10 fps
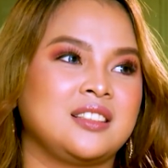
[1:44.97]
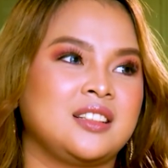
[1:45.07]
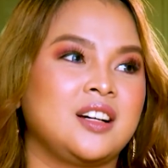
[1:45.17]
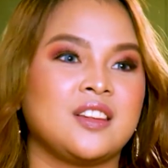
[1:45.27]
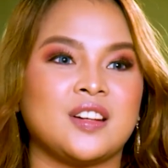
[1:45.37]

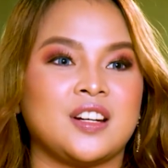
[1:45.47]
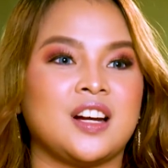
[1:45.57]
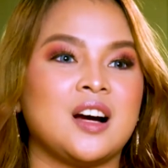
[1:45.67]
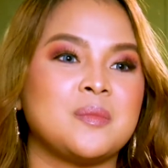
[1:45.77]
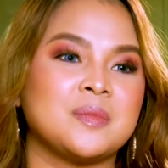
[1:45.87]
other
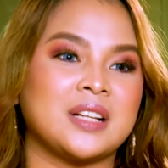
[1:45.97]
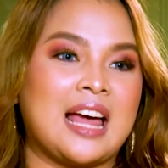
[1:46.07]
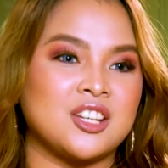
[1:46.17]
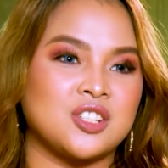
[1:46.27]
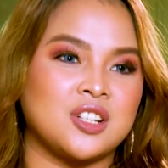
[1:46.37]
um,
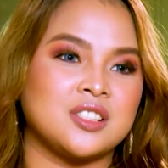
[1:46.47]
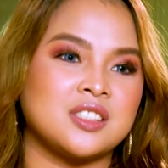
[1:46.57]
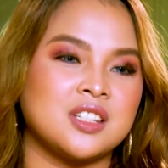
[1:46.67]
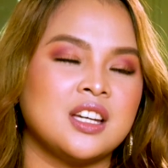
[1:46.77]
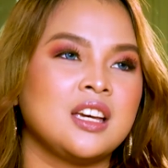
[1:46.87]

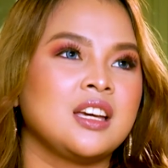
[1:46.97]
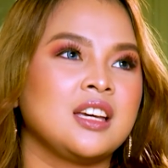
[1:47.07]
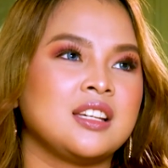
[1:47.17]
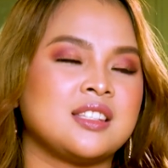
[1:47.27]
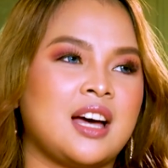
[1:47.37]
clashers
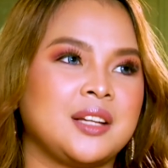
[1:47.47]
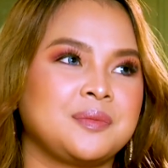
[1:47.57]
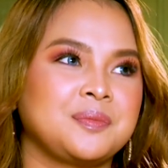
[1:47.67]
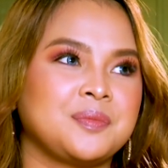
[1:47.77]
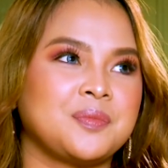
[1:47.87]
is that
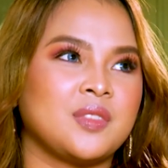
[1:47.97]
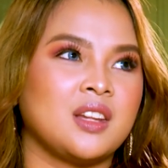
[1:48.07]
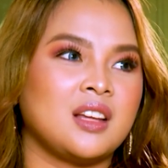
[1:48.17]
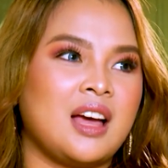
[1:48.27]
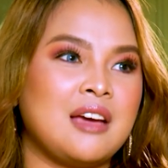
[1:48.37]

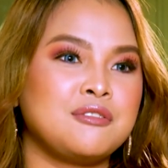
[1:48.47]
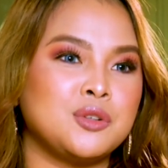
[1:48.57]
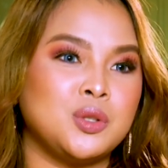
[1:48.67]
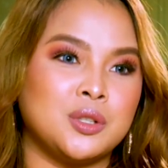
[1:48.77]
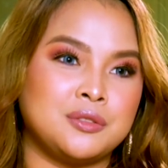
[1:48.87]
I'm
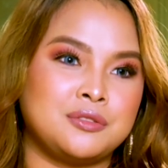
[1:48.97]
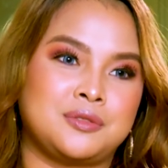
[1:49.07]
full of